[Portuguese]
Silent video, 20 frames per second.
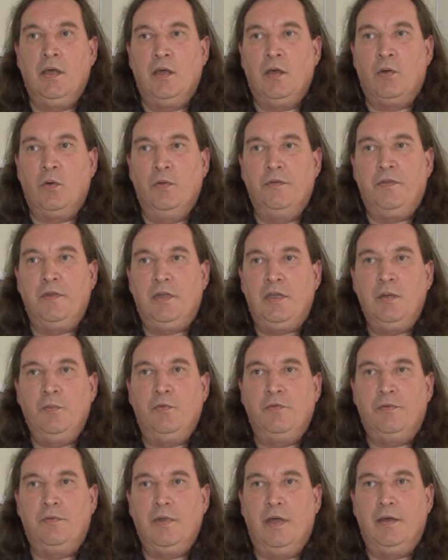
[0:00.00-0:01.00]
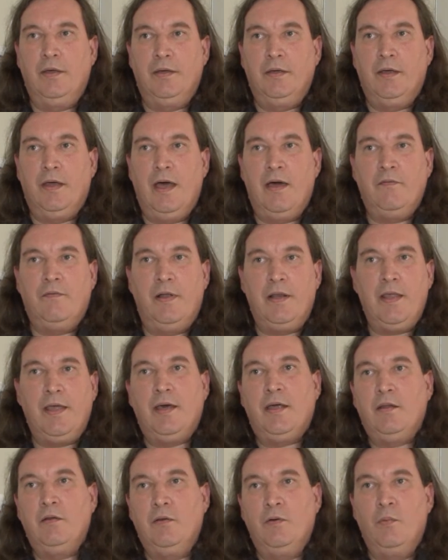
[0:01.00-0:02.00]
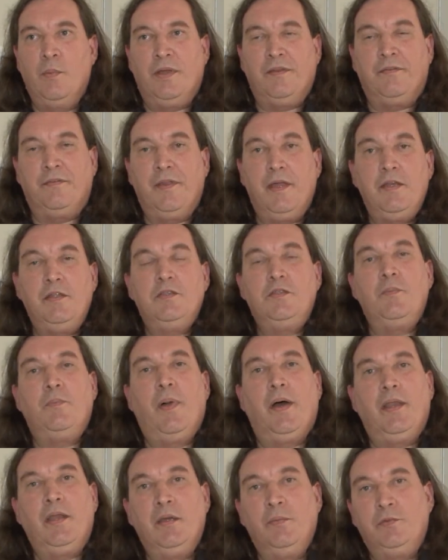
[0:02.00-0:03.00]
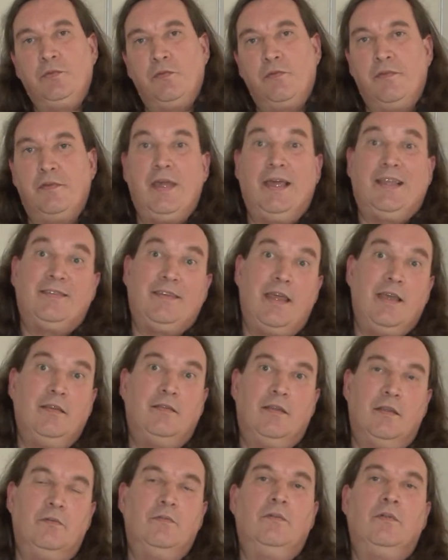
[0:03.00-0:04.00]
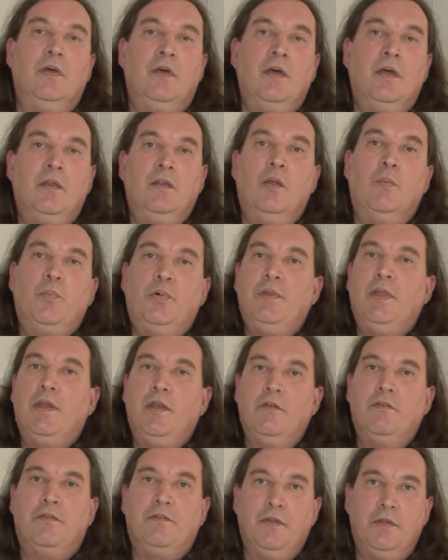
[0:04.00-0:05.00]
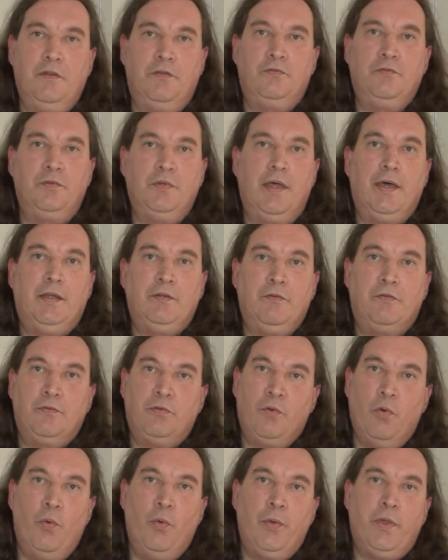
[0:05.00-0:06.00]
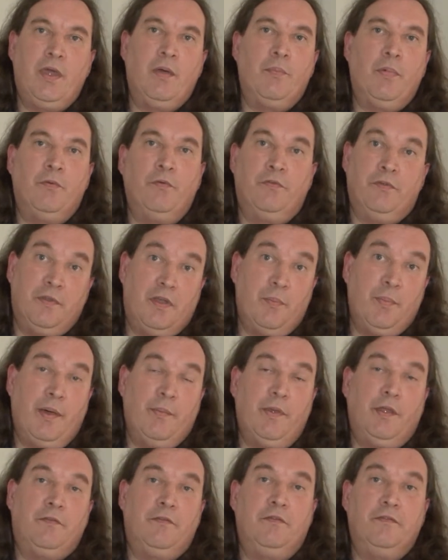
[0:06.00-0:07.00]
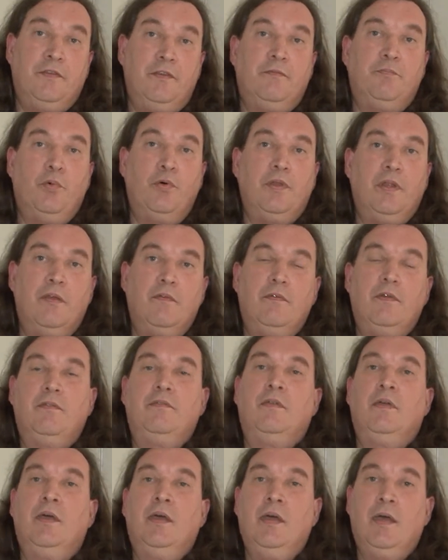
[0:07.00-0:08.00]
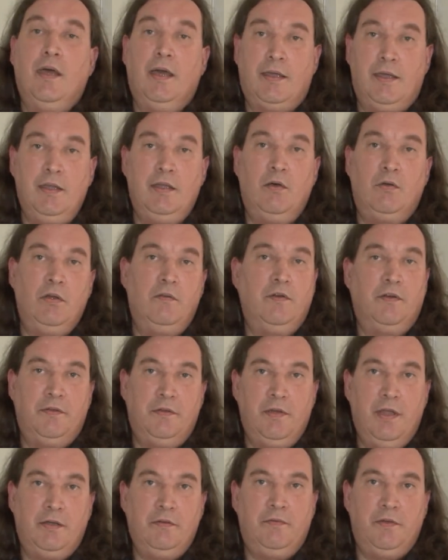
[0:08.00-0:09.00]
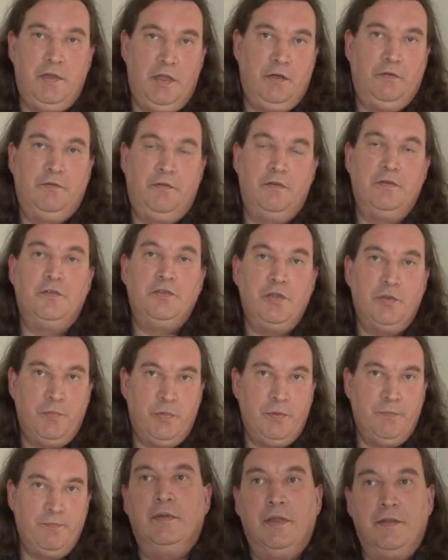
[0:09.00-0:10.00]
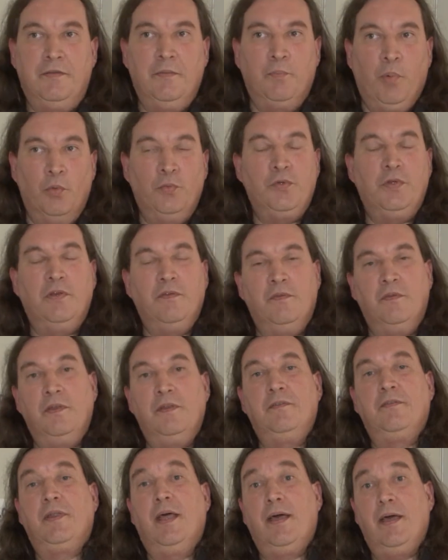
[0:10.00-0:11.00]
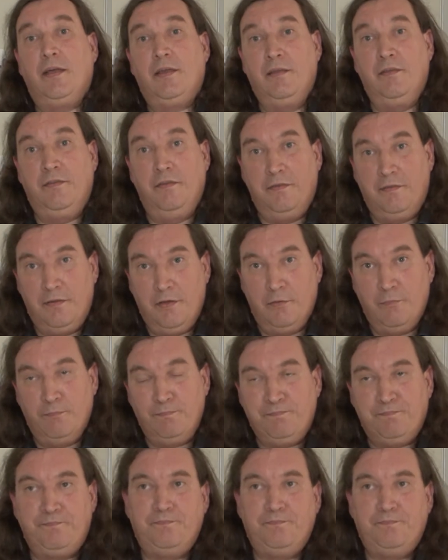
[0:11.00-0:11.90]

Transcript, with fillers: conseguirmos uh, avaliar uma série de parâmetros que até então não poderiam ser estudados com os equipamentos disponíveis aqui na Universidade Federal do Sergipe. Desse ponto de vista, a aquisição